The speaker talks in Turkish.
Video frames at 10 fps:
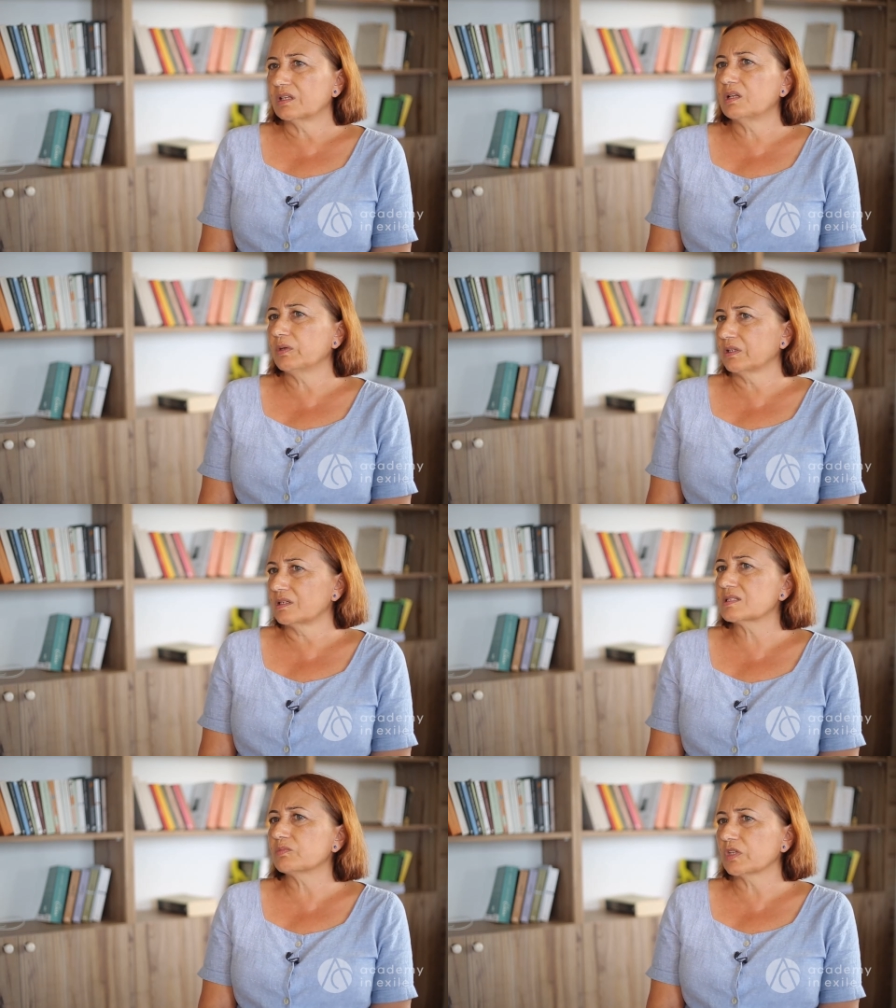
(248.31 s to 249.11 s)

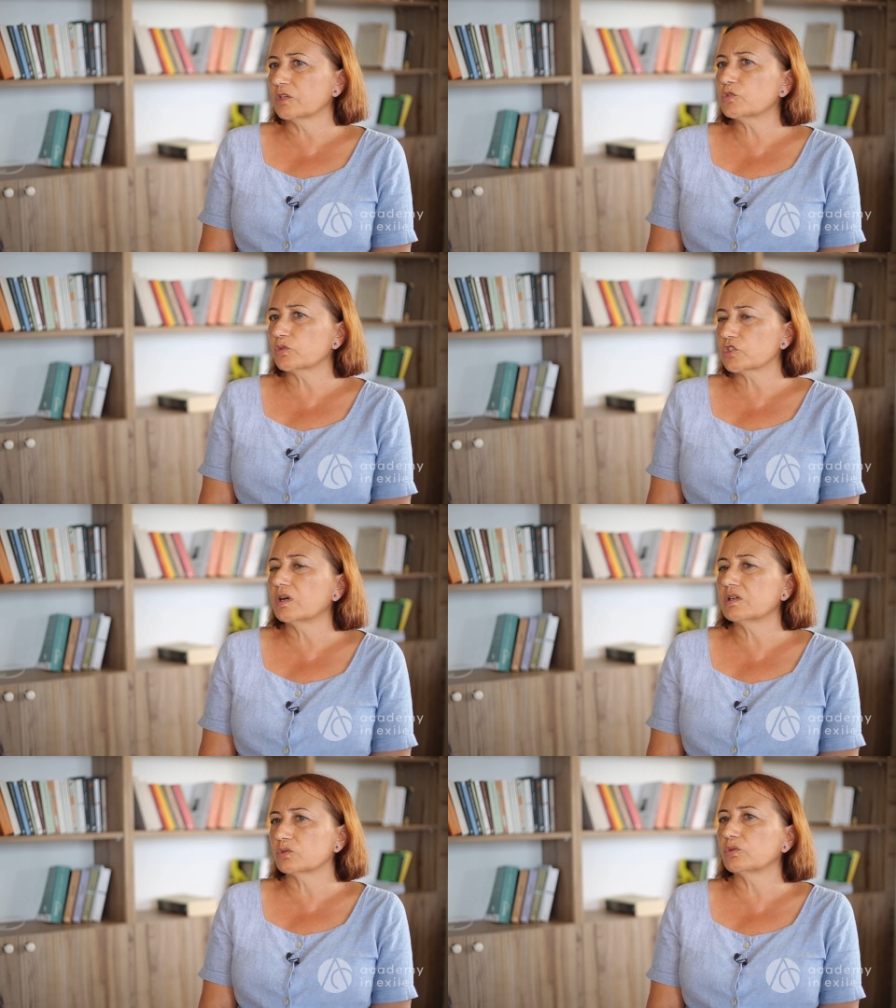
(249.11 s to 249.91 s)
Liberalizmden çok
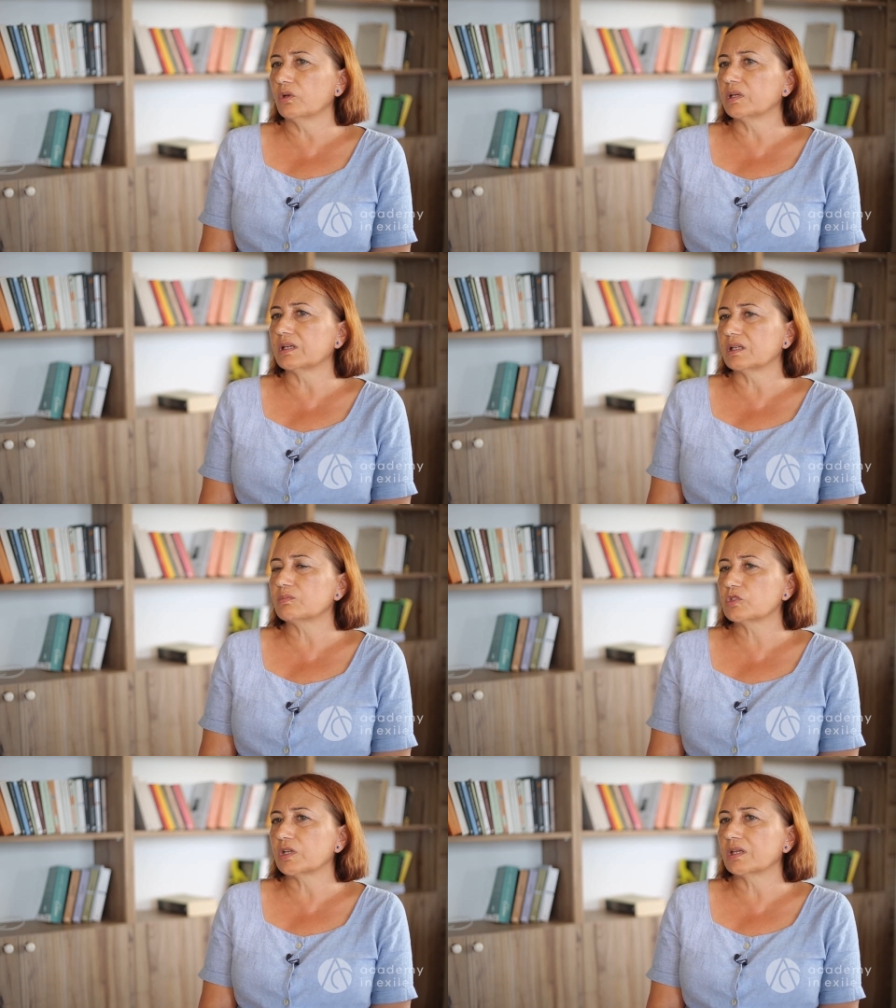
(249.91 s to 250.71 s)
çağın ruhuyla ilgili
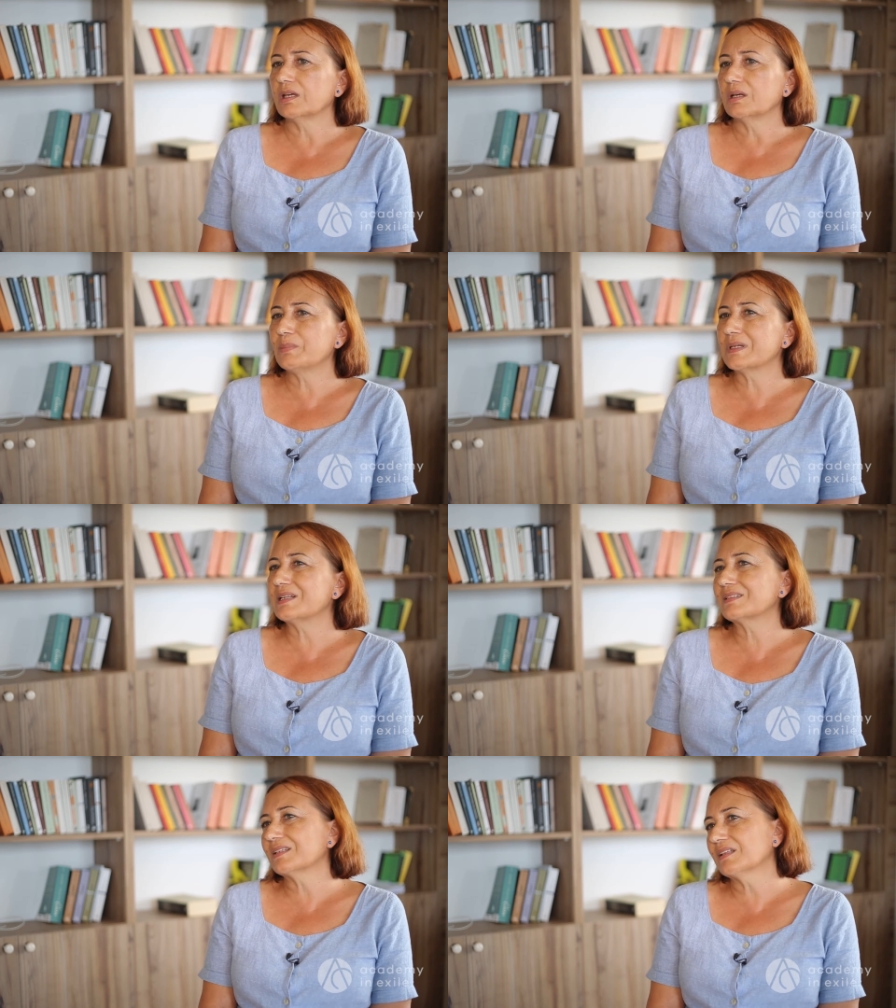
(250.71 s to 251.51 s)
bir şey.
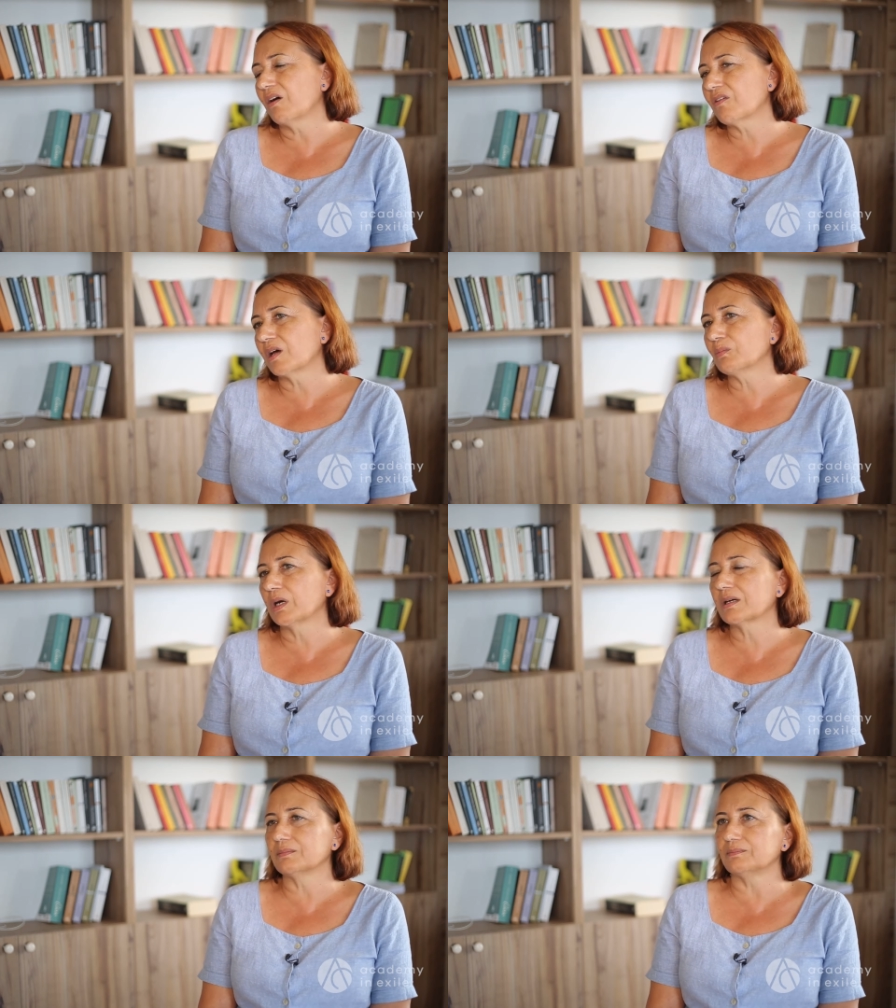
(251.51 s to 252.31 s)
Birlikte
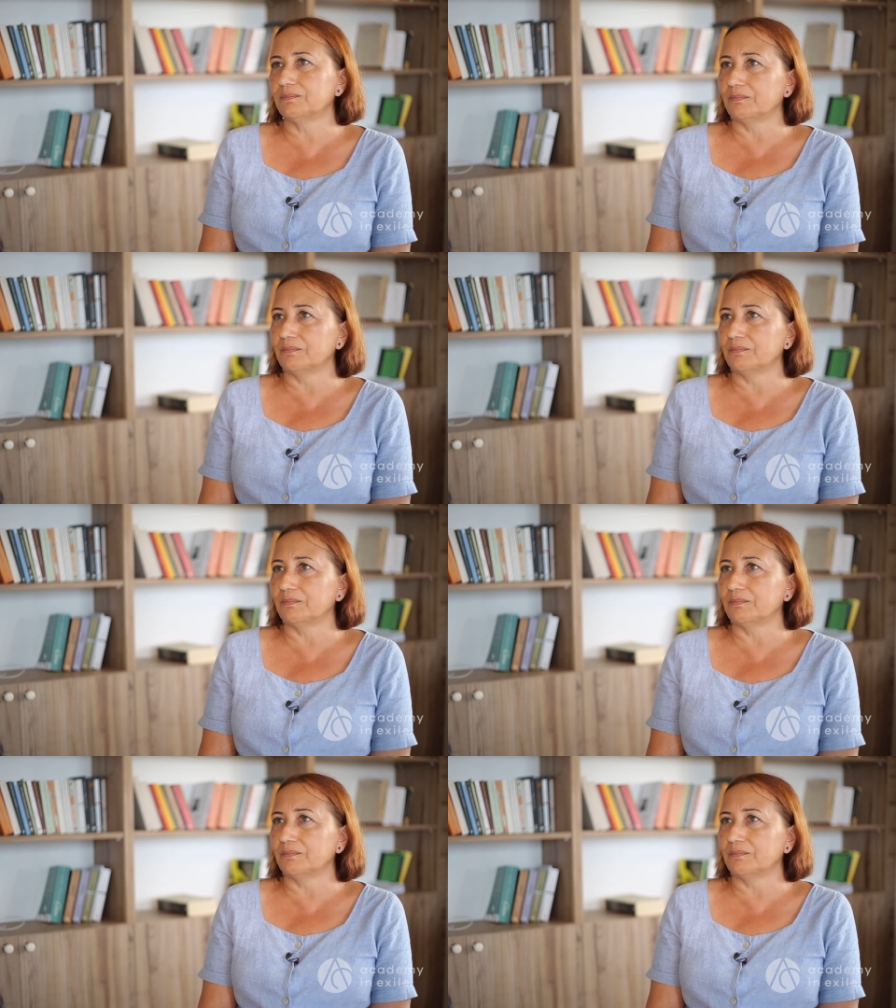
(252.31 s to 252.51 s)
davranmak,